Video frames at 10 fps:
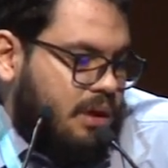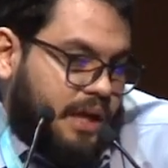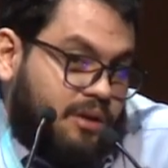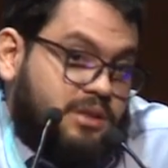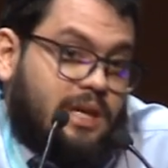
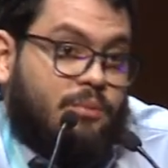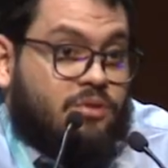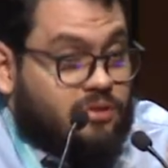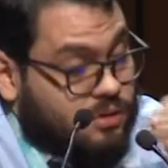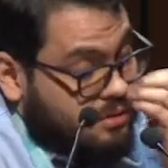¿Qué encontramos
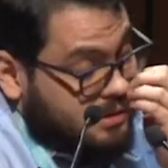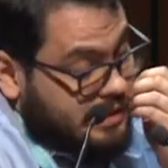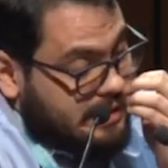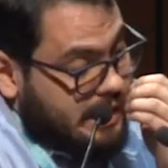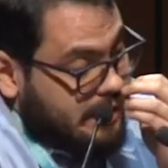nosotros de
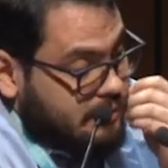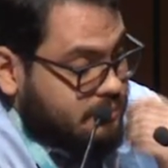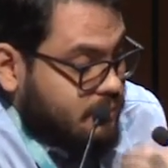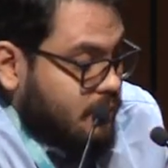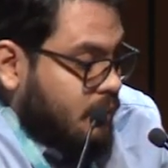entrada?
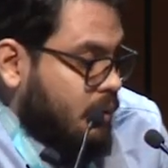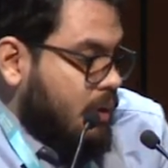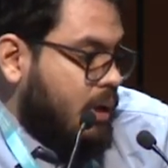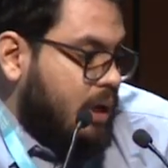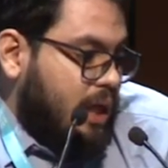
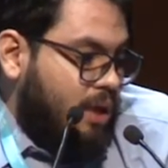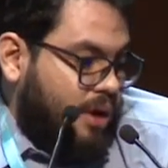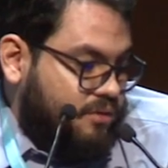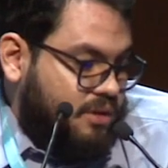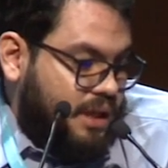La
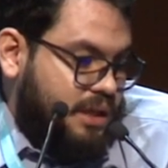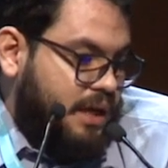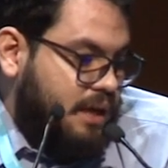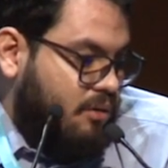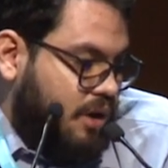educación
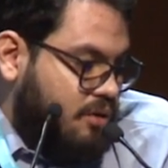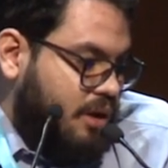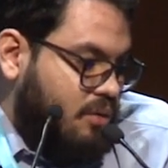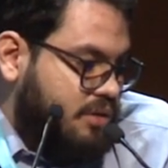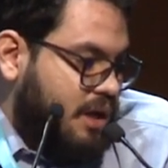técnica en el colegio
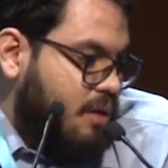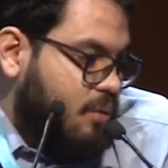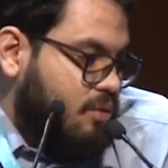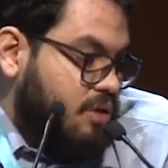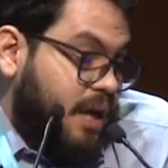reduce las
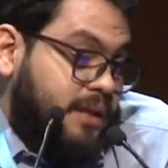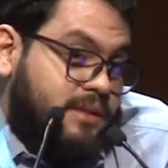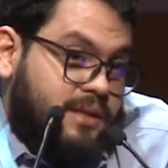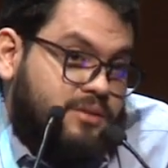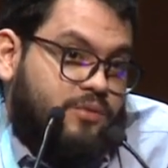oportunidades de
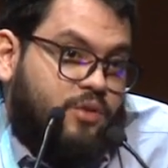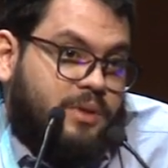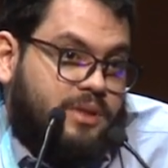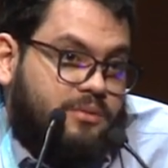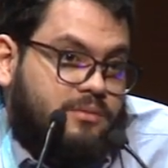tránsito
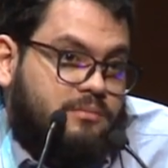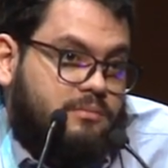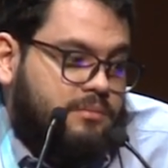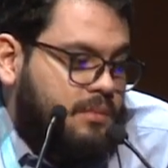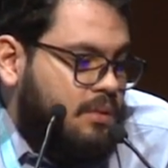formativo.
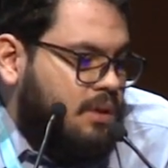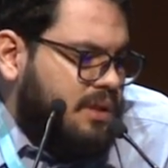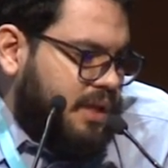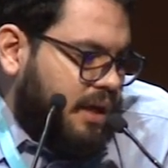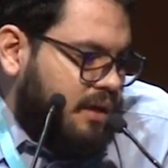
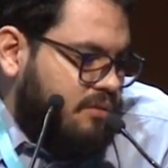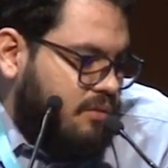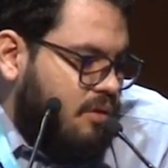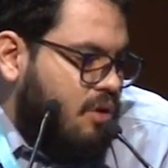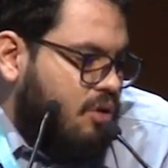De
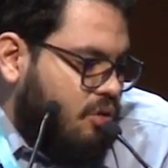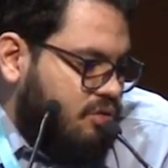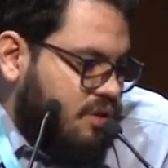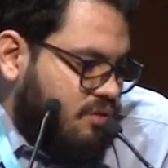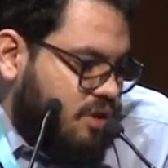hecho,
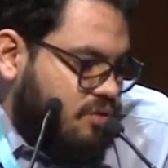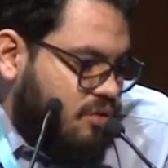condiciones